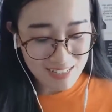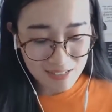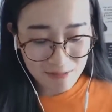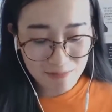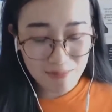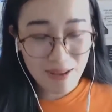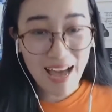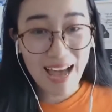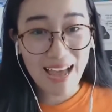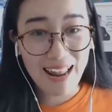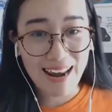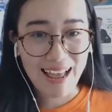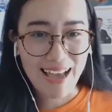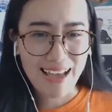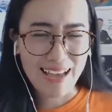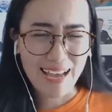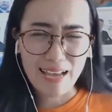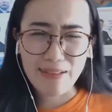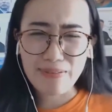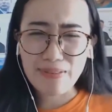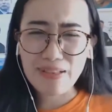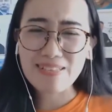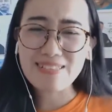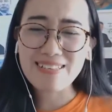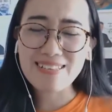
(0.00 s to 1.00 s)
Thứ ba là
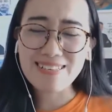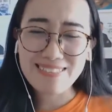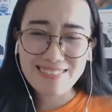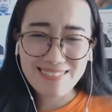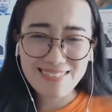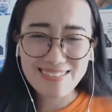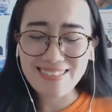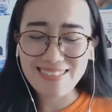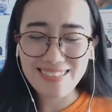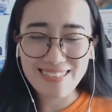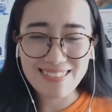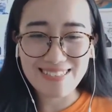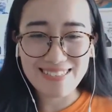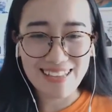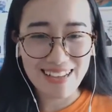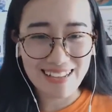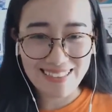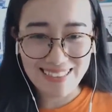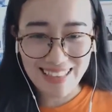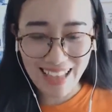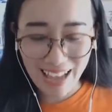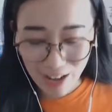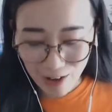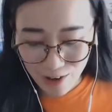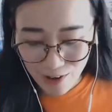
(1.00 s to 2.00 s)
em thích rất thích
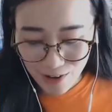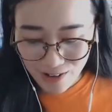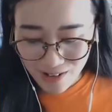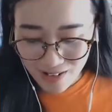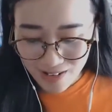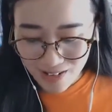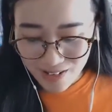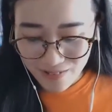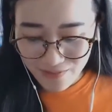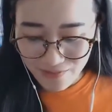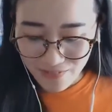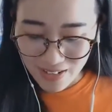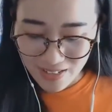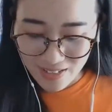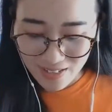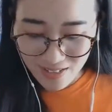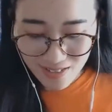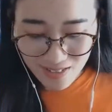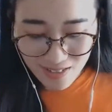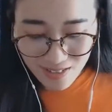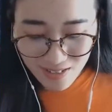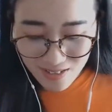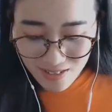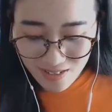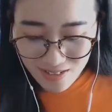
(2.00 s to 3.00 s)
sáng tạo. Và thứ
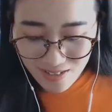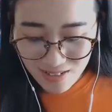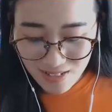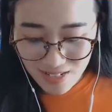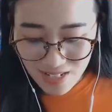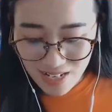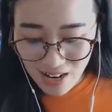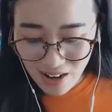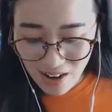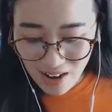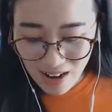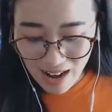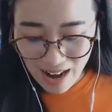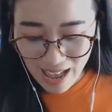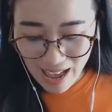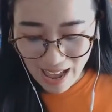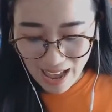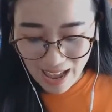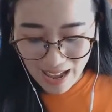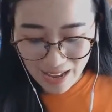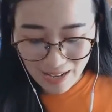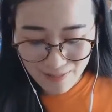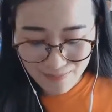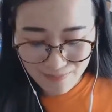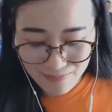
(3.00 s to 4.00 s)
tư đó
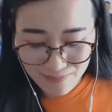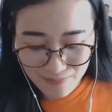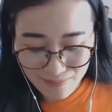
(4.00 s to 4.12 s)
là